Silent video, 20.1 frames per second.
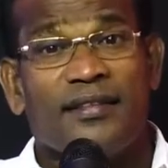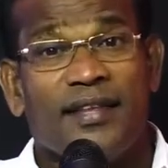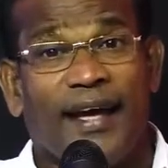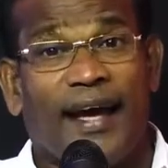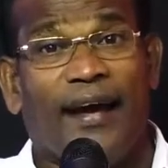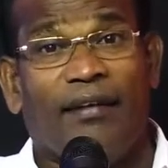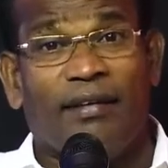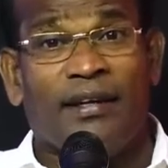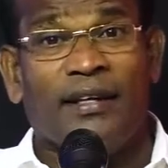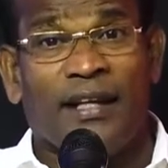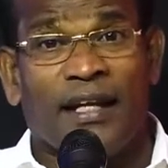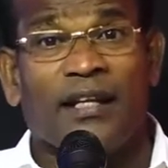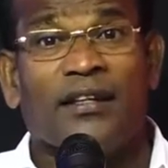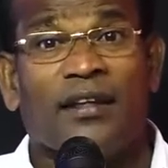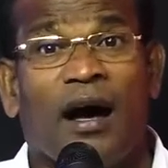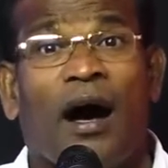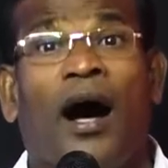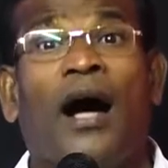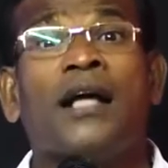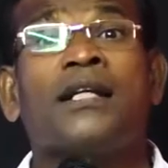தேவன் என்
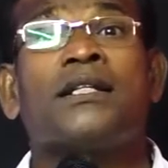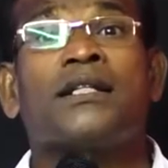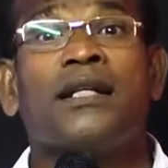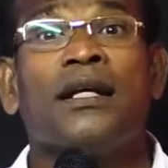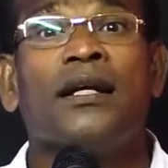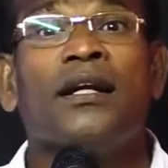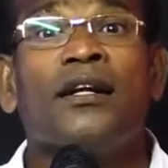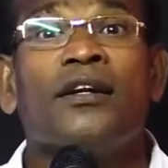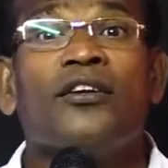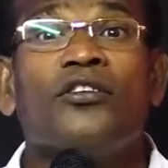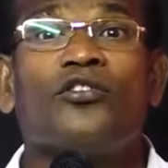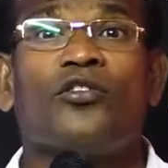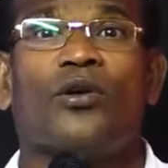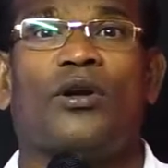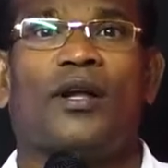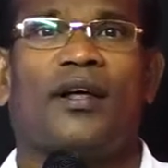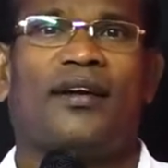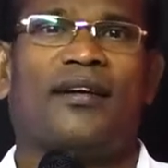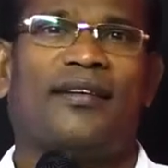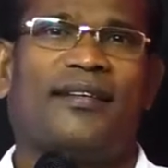தாசன் என்று
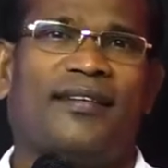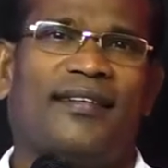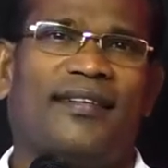சொன்னார்